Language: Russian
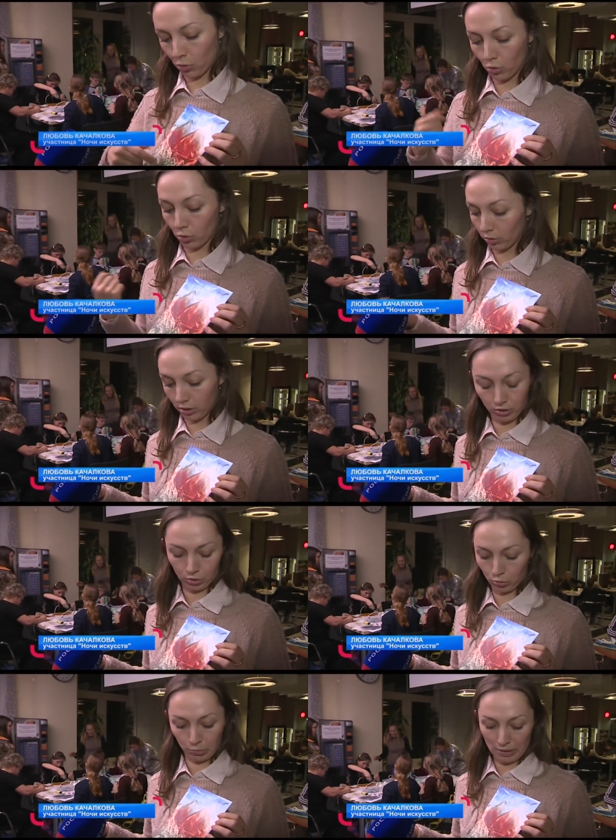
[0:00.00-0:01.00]
по
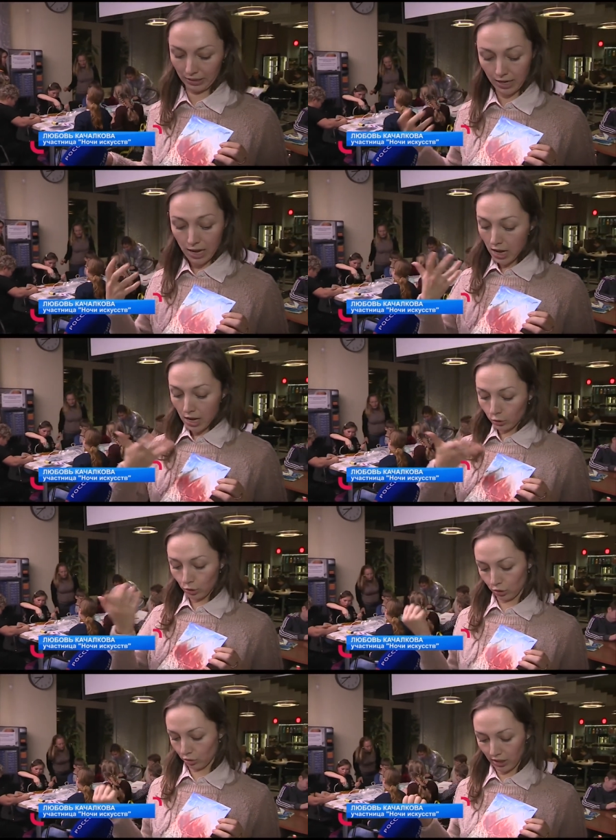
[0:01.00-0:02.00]
листку бумаги. То
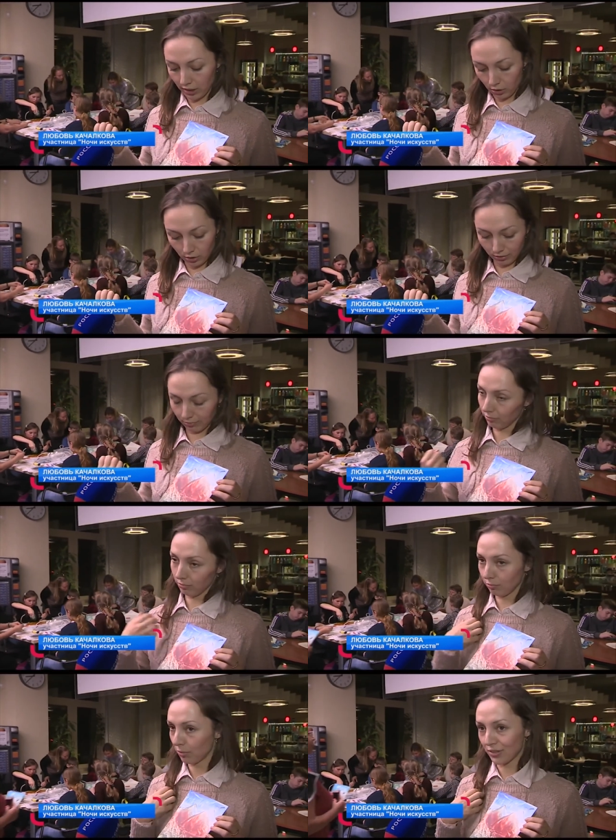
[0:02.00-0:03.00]
есть сюда я
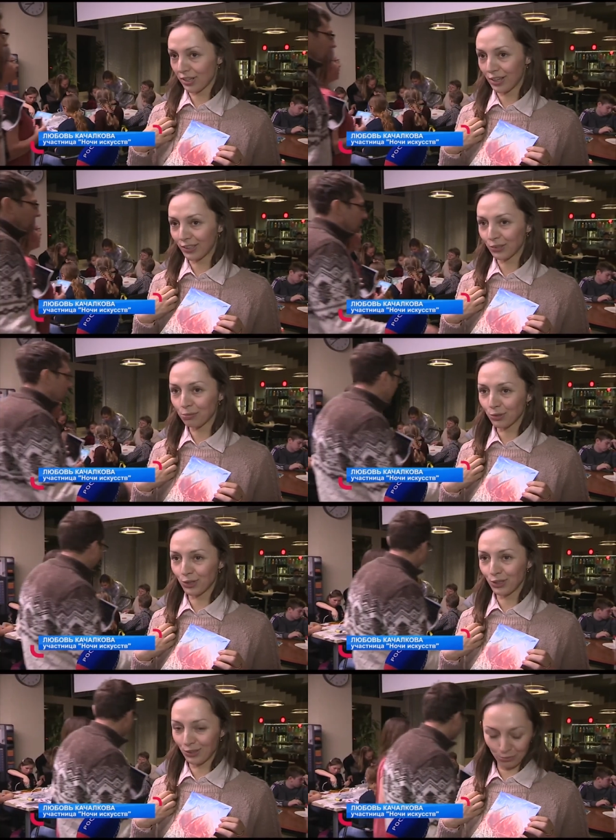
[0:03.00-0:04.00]
постаралась уместить,